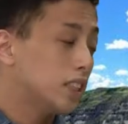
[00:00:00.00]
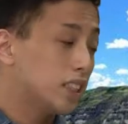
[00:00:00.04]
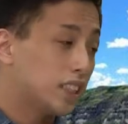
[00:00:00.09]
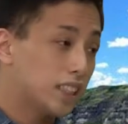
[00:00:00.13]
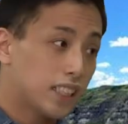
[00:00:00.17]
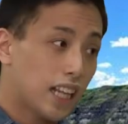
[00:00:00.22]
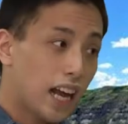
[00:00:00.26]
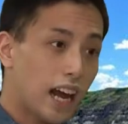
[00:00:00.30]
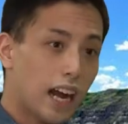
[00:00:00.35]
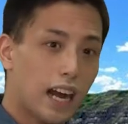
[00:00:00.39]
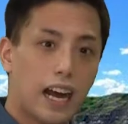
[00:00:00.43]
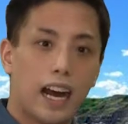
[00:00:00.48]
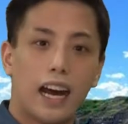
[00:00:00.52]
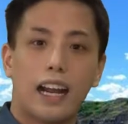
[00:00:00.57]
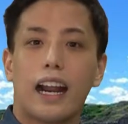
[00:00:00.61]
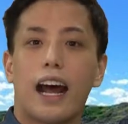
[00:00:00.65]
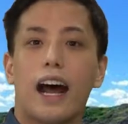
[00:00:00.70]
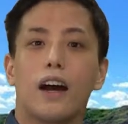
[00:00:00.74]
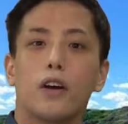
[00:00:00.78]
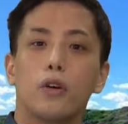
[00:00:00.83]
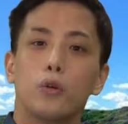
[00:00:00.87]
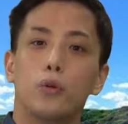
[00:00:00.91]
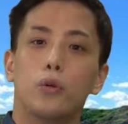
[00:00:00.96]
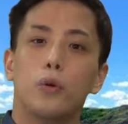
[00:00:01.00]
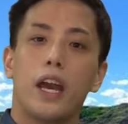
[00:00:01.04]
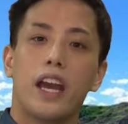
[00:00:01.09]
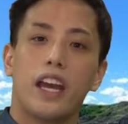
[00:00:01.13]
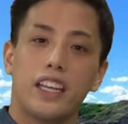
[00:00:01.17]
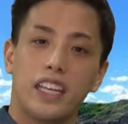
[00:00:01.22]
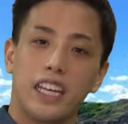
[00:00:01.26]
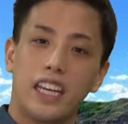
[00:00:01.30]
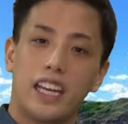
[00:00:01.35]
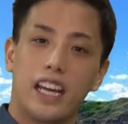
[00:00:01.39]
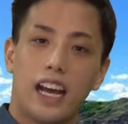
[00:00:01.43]
下から
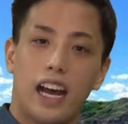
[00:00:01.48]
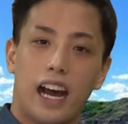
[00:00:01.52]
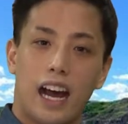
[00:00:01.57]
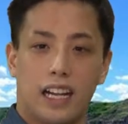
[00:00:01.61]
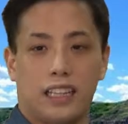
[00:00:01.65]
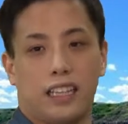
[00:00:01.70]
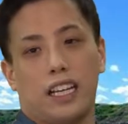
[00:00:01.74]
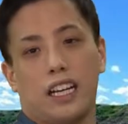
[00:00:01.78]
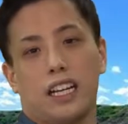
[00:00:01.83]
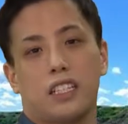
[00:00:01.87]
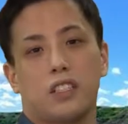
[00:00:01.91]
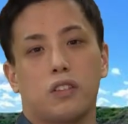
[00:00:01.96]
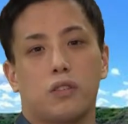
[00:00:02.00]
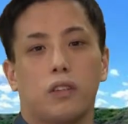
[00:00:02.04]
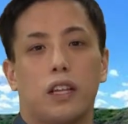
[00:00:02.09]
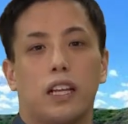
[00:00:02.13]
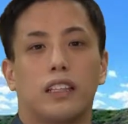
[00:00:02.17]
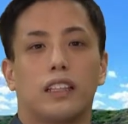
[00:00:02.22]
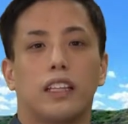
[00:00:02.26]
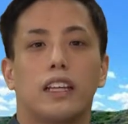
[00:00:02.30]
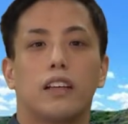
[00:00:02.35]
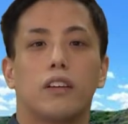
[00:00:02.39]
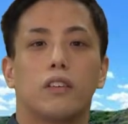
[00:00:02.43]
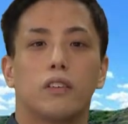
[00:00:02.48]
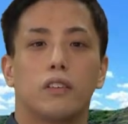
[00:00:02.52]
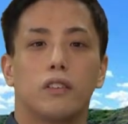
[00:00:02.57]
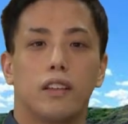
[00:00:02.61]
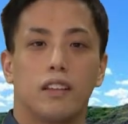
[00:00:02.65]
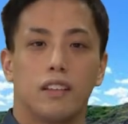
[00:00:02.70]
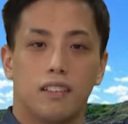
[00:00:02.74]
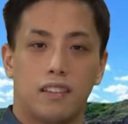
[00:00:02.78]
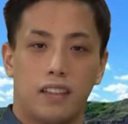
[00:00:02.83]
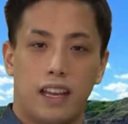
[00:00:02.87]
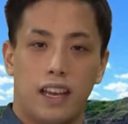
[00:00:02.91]
上に新しくなっていくん
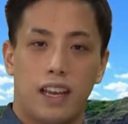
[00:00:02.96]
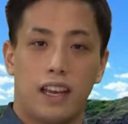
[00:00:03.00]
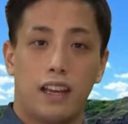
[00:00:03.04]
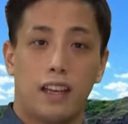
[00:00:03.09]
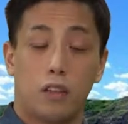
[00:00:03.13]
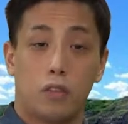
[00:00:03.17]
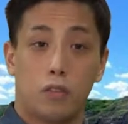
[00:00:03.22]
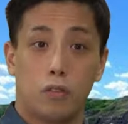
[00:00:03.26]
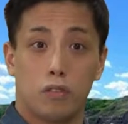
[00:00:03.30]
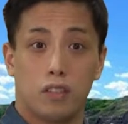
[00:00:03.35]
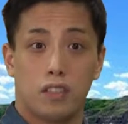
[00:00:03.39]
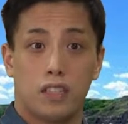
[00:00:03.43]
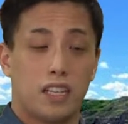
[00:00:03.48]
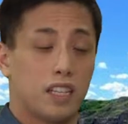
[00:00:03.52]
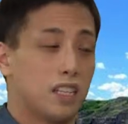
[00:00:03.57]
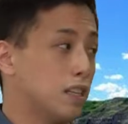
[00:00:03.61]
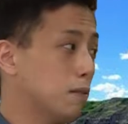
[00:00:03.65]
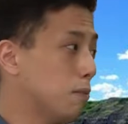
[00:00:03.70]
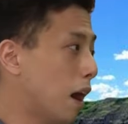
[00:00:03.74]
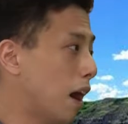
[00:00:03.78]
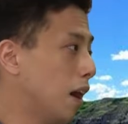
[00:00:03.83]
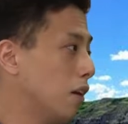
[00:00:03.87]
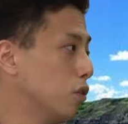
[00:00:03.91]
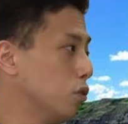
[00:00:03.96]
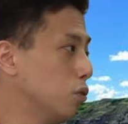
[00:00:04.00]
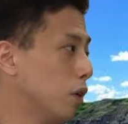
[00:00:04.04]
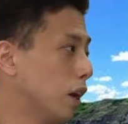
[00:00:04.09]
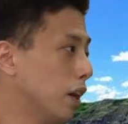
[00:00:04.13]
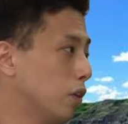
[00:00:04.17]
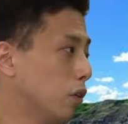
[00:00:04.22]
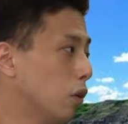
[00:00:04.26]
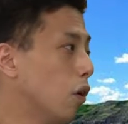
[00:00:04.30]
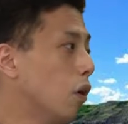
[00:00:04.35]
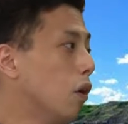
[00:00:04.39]
ですねそして一番
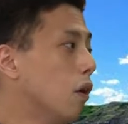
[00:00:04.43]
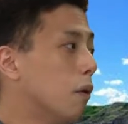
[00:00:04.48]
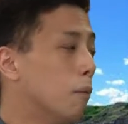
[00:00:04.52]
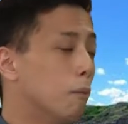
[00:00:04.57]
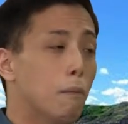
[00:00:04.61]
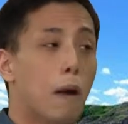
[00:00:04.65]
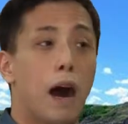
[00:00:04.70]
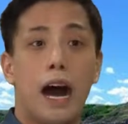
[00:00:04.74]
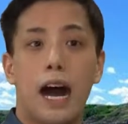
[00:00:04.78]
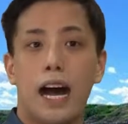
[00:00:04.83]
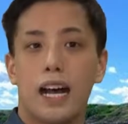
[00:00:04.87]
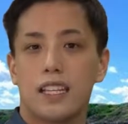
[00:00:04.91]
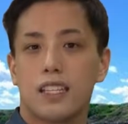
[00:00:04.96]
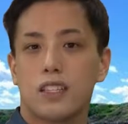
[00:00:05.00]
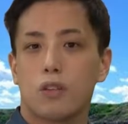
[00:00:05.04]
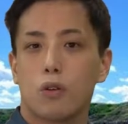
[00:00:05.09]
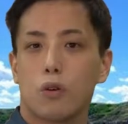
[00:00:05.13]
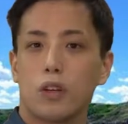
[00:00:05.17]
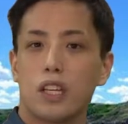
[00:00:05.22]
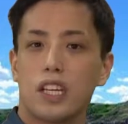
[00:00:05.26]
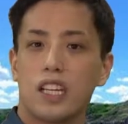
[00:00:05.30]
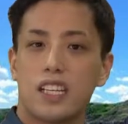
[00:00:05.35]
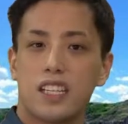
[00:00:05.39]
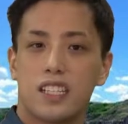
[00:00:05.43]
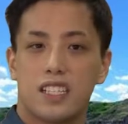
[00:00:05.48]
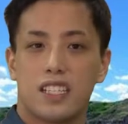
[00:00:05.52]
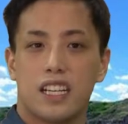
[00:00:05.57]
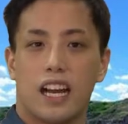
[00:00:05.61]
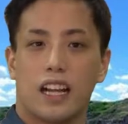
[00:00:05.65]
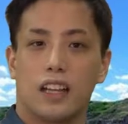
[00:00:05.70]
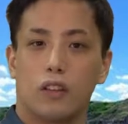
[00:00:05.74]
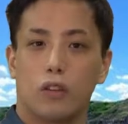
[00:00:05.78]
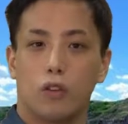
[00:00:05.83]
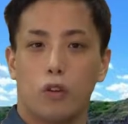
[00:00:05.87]
上の
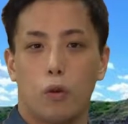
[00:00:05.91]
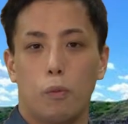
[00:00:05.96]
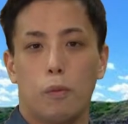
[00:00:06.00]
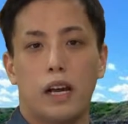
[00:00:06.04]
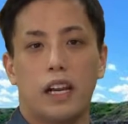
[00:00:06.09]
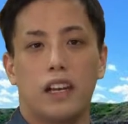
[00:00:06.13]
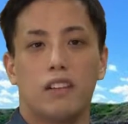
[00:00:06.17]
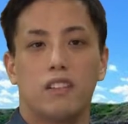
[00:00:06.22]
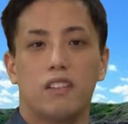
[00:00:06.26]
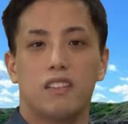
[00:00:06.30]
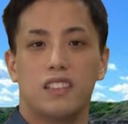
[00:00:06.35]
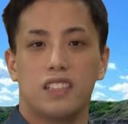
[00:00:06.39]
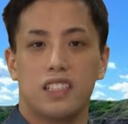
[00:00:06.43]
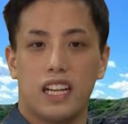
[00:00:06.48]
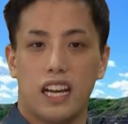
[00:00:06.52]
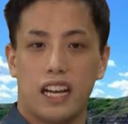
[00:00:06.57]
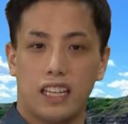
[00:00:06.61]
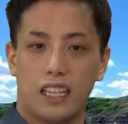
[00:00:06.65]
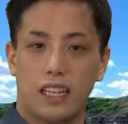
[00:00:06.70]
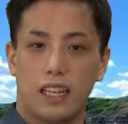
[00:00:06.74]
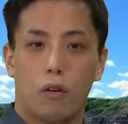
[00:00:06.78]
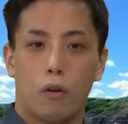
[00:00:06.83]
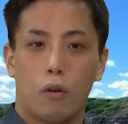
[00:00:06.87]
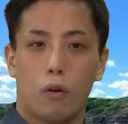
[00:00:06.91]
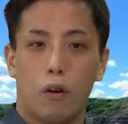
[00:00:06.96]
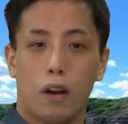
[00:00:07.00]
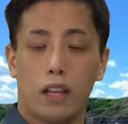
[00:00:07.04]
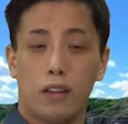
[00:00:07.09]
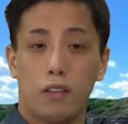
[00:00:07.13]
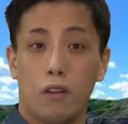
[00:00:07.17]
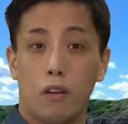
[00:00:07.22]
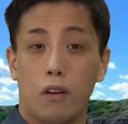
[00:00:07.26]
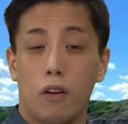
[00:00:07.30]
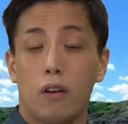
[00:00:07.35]
マーストリヒチアンと呼ばれる時代こ
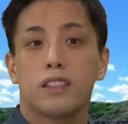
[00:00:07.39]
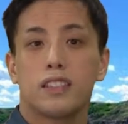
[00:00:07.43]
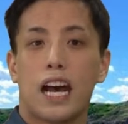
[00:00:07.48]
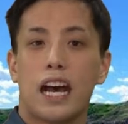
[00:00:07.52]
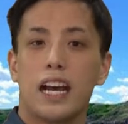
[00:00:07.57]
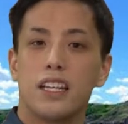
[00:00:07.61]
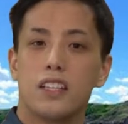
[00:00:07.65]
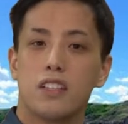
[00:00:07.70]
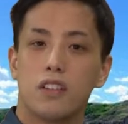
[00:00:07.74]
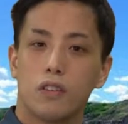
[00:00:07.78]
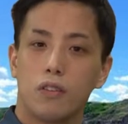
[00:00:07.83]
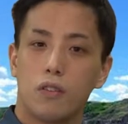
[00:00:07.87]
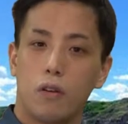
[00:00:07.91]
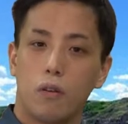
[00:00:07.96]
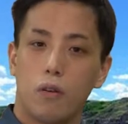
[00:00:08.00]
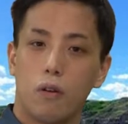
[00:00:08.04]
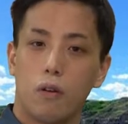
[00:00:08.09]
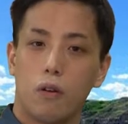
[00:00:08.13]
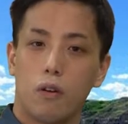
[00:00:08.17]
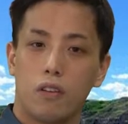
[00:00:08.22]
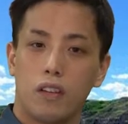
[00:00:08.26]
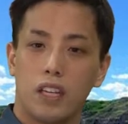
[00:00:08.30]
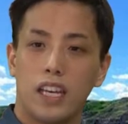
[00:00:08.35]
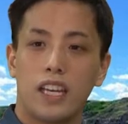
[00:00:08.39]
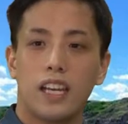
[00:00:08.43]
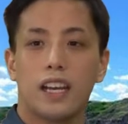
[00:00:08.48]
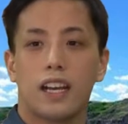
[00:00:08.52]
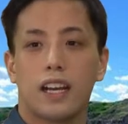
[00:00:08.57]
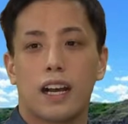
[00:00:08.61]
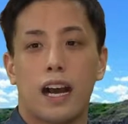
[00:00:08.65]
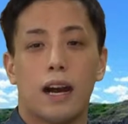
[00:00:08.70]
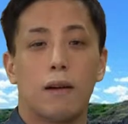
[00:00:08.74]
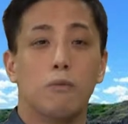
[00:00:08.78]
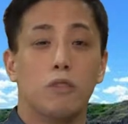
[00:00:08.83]
れの最初の頃に
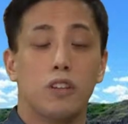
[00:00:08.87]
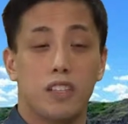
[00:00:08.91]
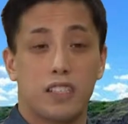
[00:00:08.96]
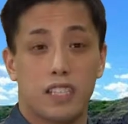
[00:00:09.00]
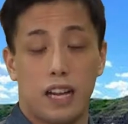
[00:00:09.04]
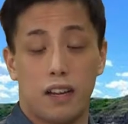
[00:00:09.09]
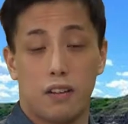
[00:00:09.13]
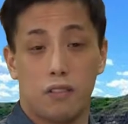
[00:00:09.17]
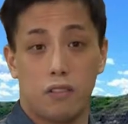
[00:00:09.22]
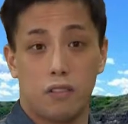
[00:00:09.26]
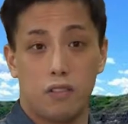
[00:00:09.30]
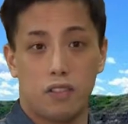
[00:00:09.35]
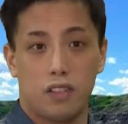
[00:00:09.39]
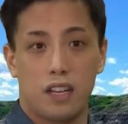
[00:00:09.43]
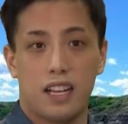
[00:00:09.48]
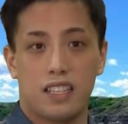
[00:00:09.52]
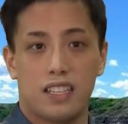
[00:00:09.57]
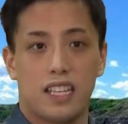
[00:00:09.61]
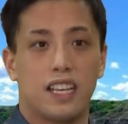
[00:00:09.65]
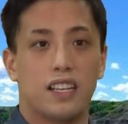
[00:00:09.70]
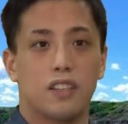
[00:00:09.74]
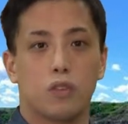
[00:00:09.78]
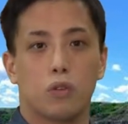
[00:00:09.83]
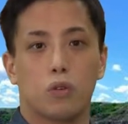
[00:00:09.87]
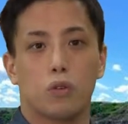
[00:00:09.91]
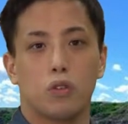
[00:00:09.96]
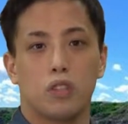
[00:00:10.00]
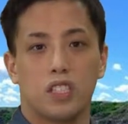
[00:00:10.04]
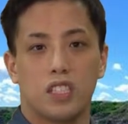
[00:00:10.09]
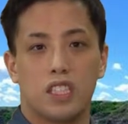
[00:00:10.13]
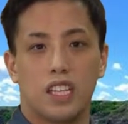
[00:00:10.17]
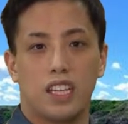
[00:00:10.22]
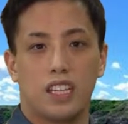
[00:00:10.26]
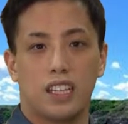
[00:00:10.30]
カムイサウルスが生息
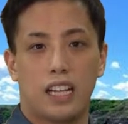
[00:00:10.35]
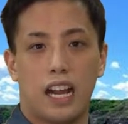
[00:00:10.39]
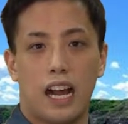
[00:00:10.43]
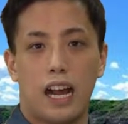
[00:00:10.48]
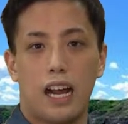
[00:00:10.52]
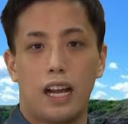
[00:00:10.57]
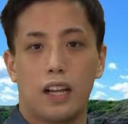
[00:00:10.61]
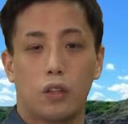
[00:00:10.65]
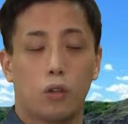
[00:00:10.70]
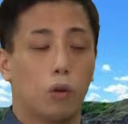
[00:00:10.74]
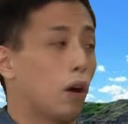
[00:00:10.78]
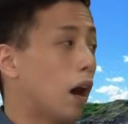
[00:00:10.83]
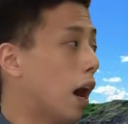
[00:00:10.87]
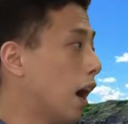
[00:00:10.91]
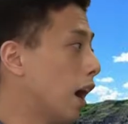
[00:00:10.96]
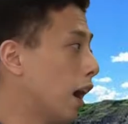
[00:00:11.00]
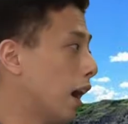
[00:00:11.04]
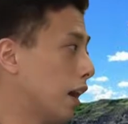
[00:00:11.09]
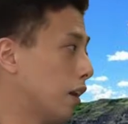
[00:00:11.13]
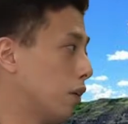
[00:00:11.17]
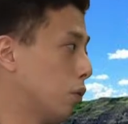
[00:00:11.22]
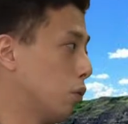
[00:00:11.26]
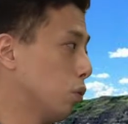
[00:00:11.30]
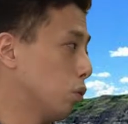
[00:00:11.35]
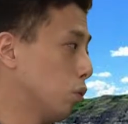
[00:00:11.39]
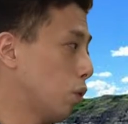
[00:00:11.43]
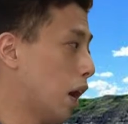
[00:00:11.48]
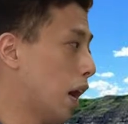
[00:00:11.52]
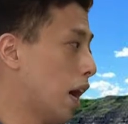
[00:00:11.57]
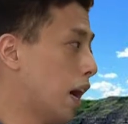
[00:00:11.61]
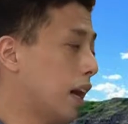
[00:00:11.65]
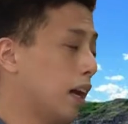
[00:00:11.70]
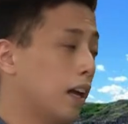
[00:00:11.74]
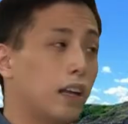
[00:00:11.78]
していたと考えることが